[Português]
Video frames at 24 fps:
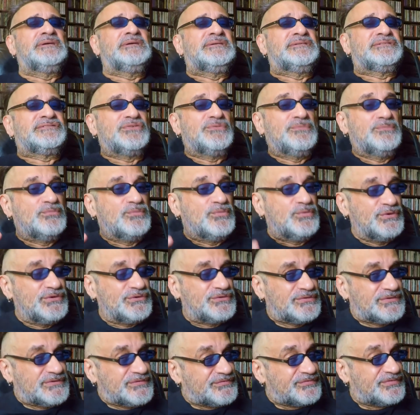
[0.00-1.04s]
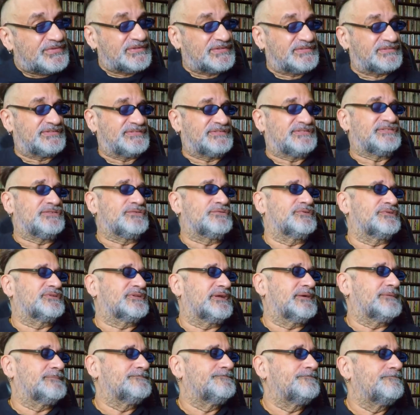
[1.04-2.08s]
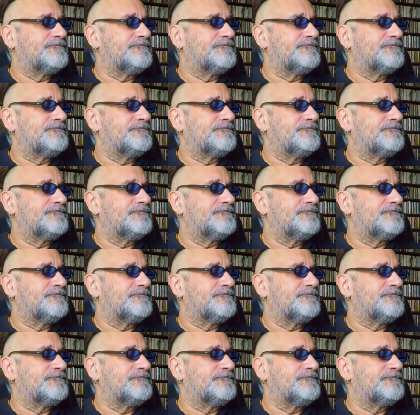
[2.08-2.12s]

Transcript: são muito difíceis de encontrar.